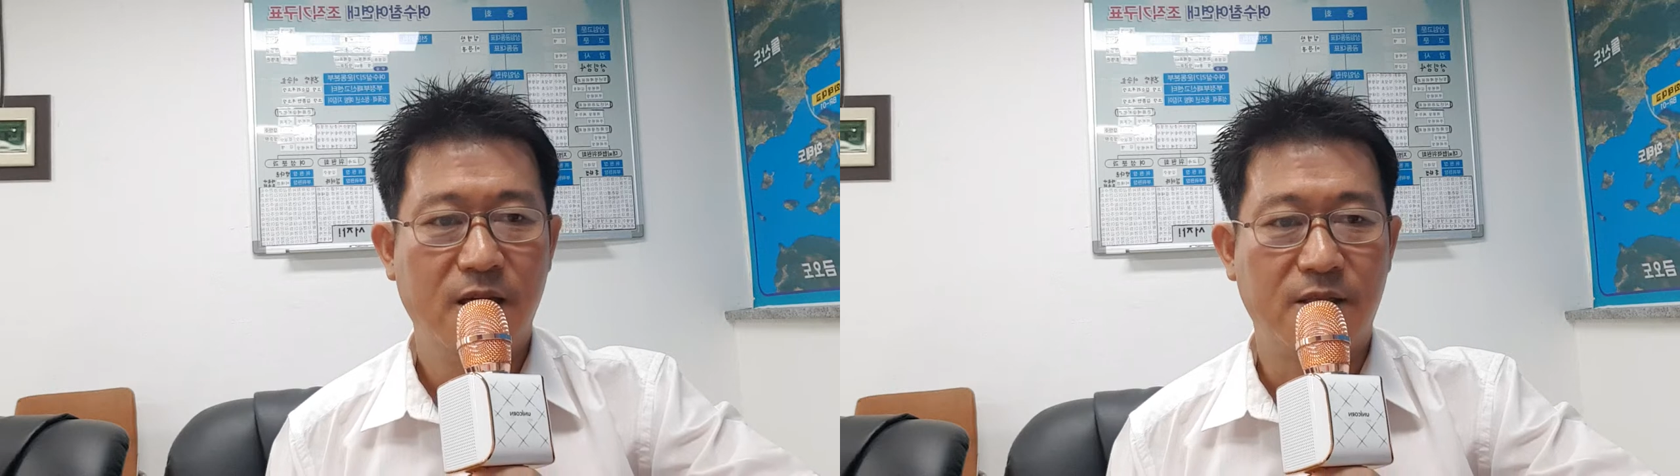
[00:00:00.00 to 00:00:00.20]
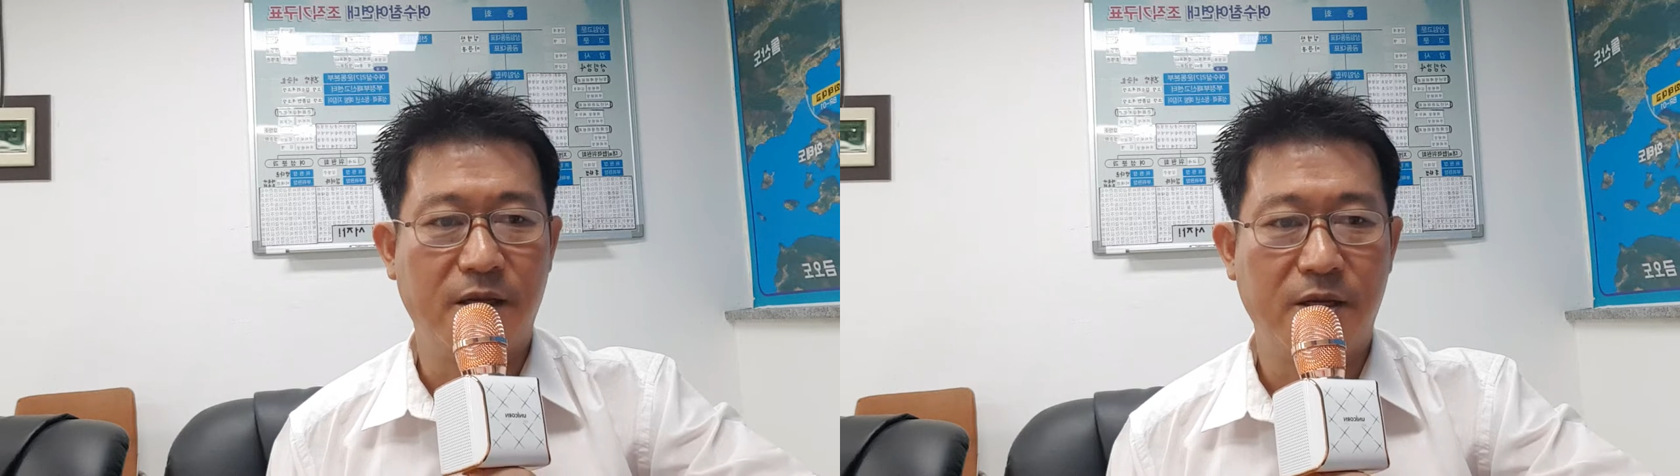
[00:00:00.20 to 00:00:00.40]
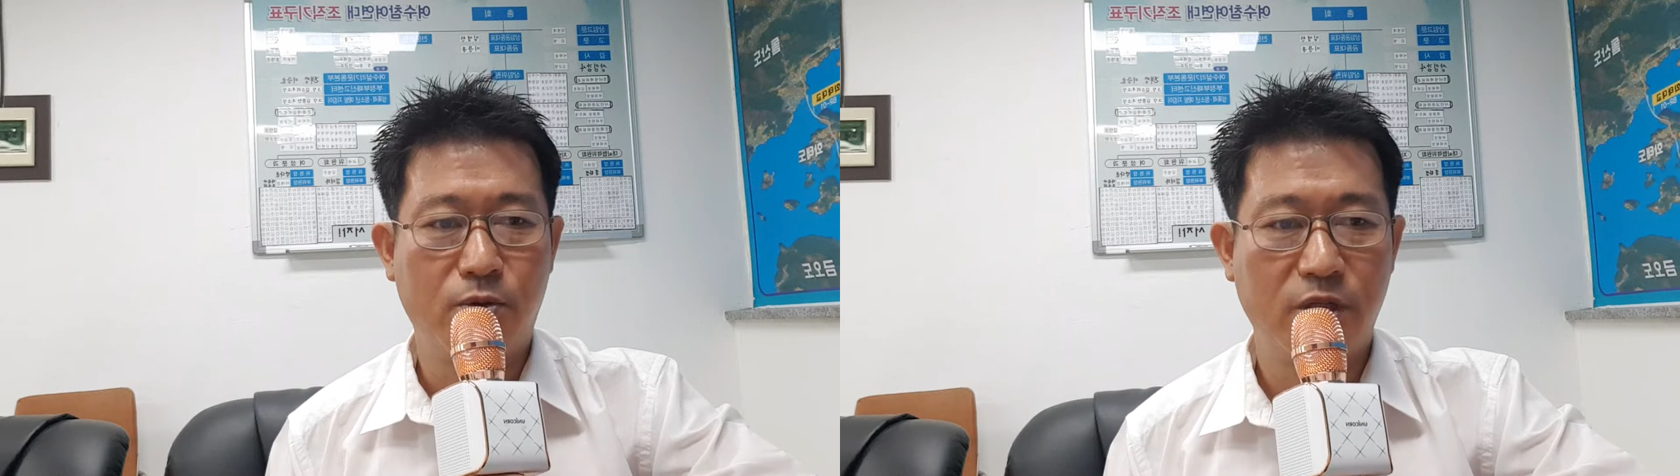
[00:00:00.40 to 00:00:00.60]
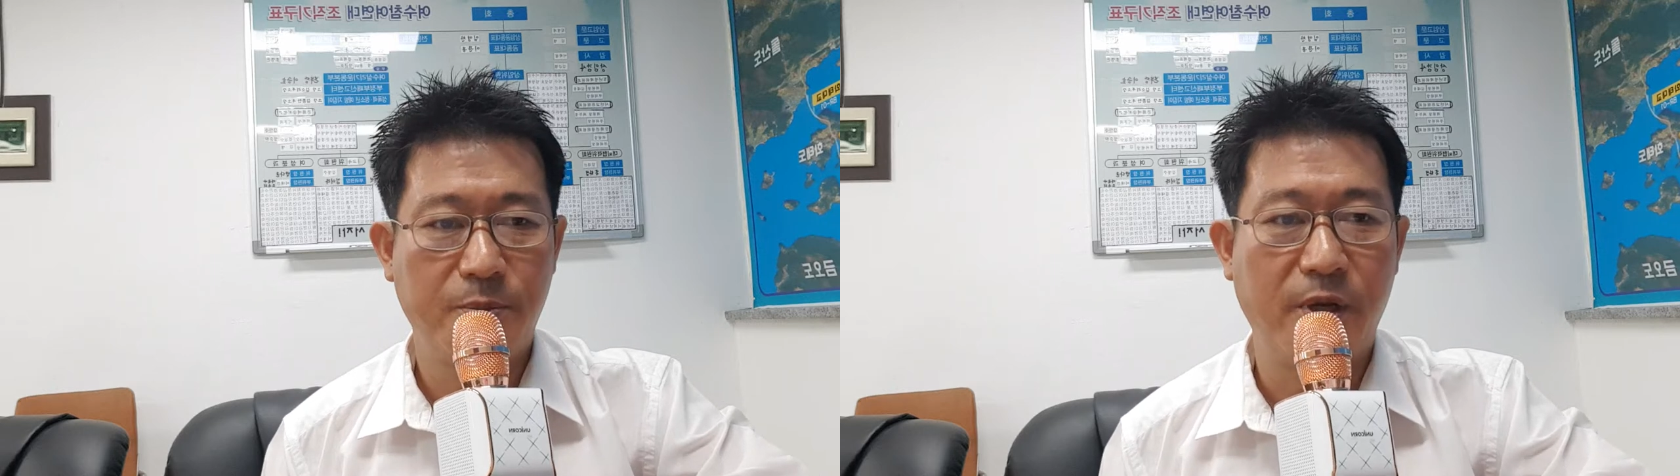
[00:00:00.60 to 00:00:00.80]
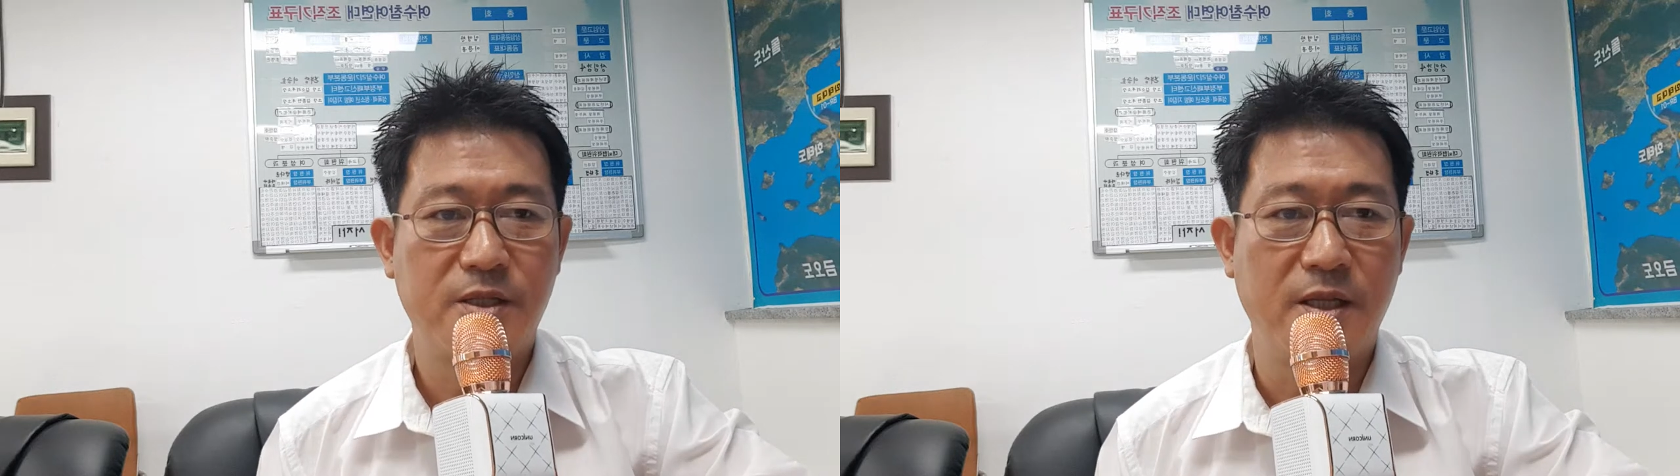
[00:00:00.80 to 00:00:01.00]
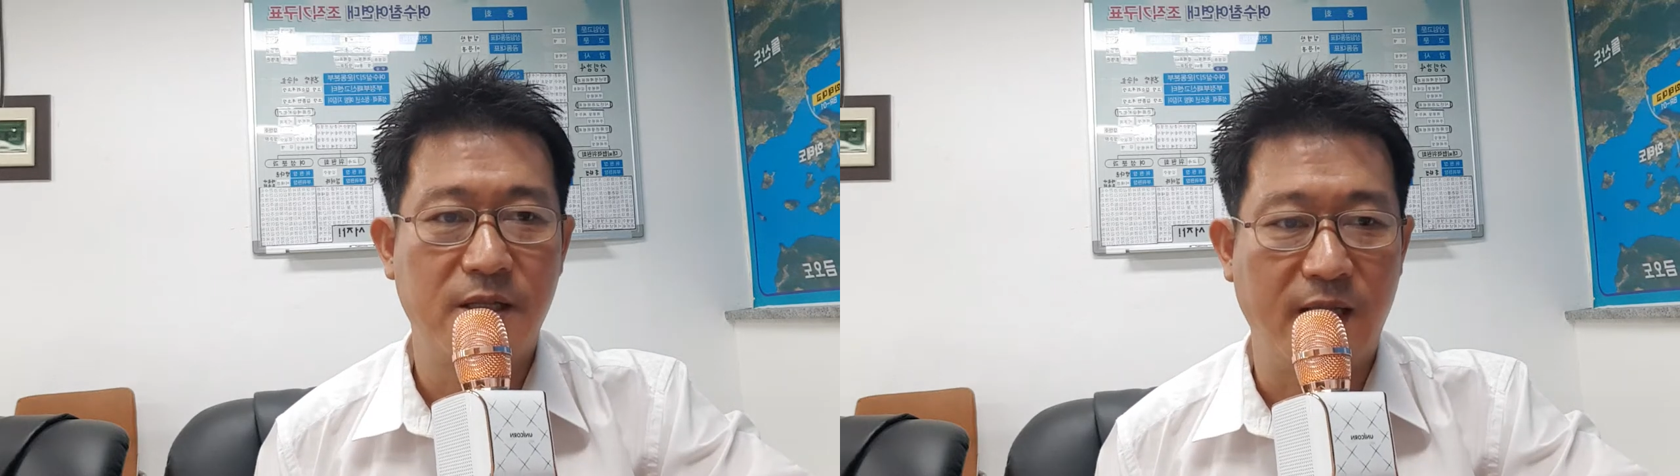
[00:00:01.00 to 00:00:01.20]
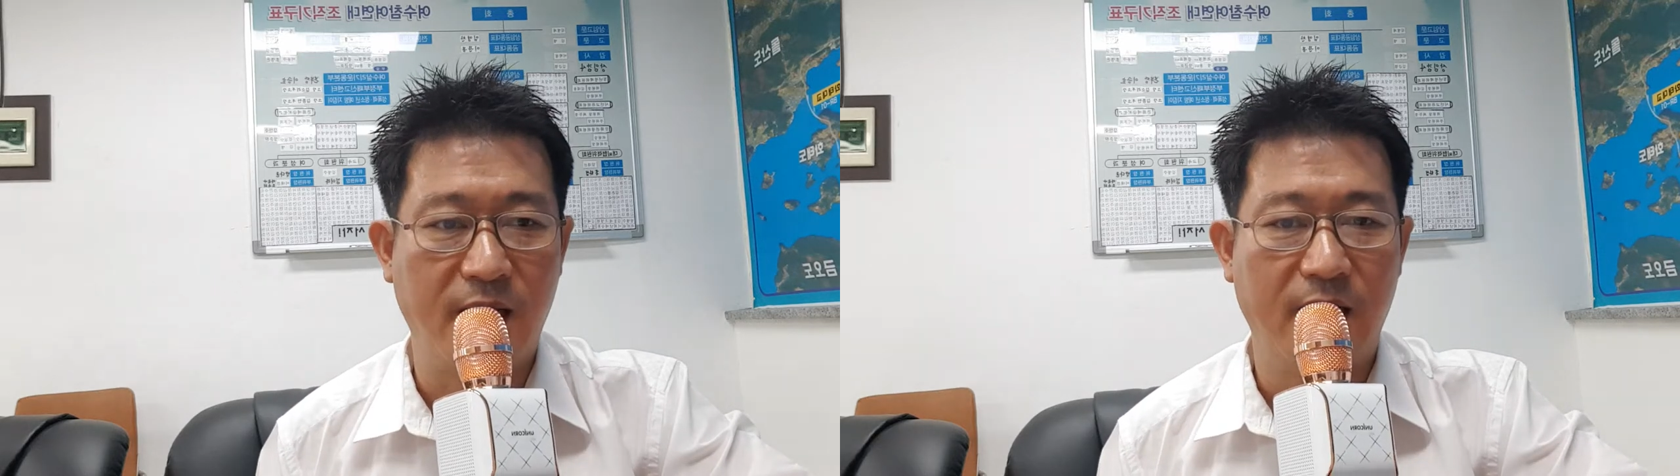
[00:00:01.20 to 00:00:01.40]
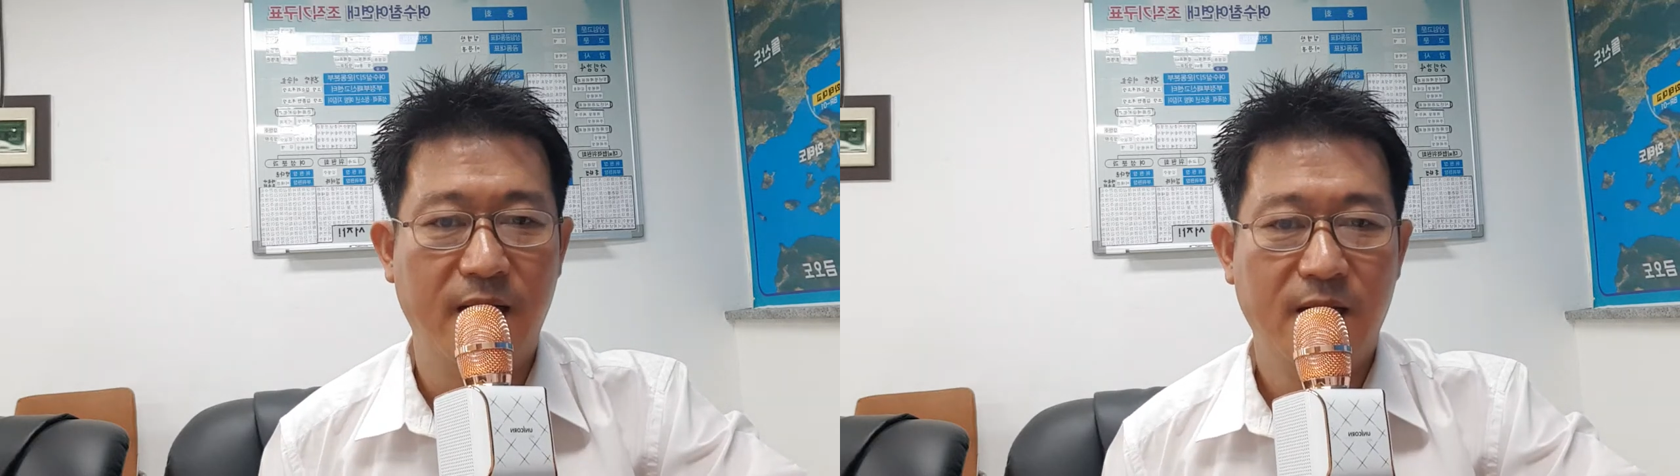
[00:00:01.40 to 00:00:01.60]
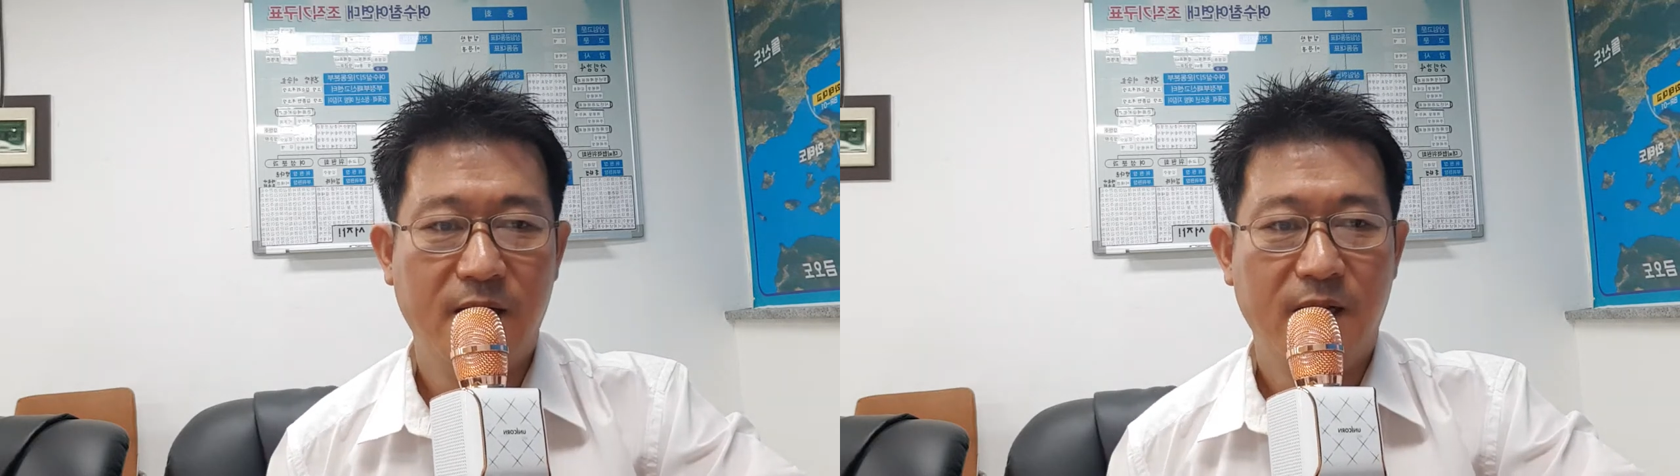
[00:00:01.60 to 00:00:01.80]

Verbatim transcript: 더 있고 싶어 했었는데